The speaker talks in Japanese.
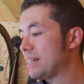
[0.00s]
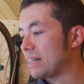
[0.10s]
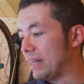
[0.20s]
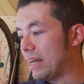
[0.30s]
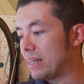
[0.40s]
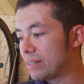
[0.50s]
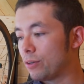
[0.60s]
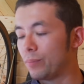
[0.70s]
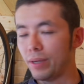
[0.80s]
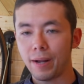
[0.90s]
すかね
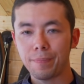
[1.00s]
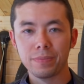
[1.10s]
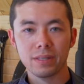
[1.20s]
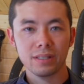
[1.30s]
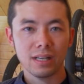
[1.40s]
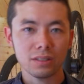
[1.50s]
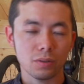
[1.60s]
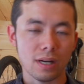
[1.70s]
装備はあと